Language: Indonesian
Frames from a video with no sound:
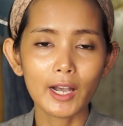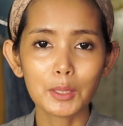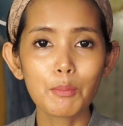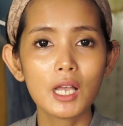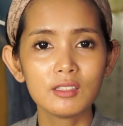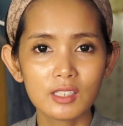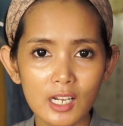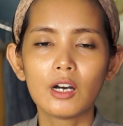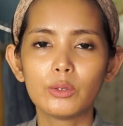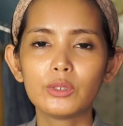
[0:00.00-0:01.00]
makan banyak,
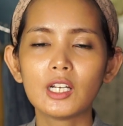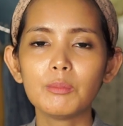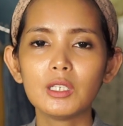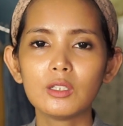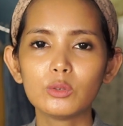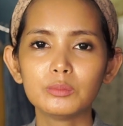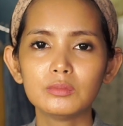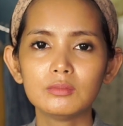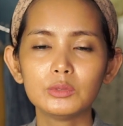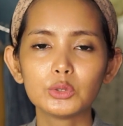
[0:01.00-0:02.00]
udah
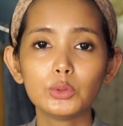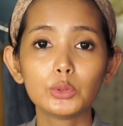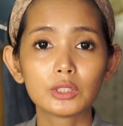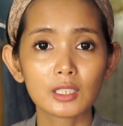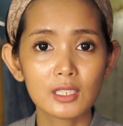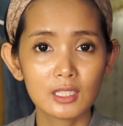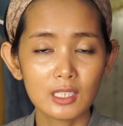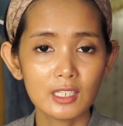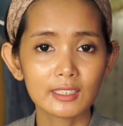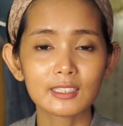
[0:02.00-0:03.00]
minum
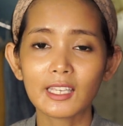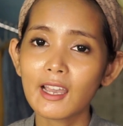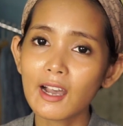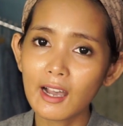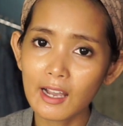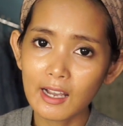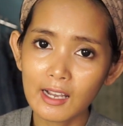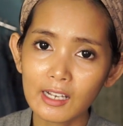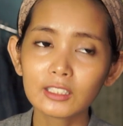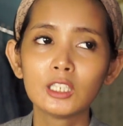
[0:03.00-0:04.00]
nutrisi yang
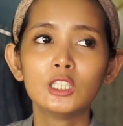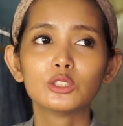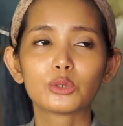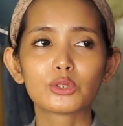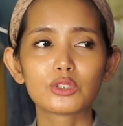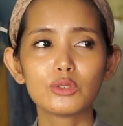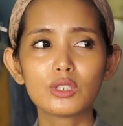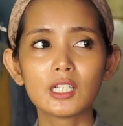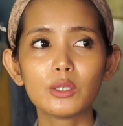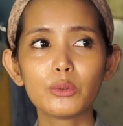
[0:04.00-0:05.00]
sehat terus
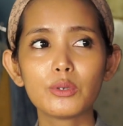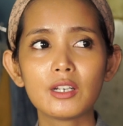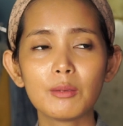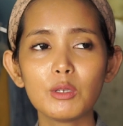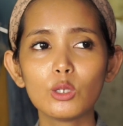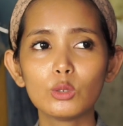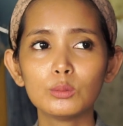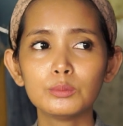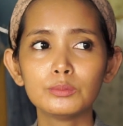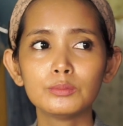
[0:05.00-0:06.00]
juga udah minum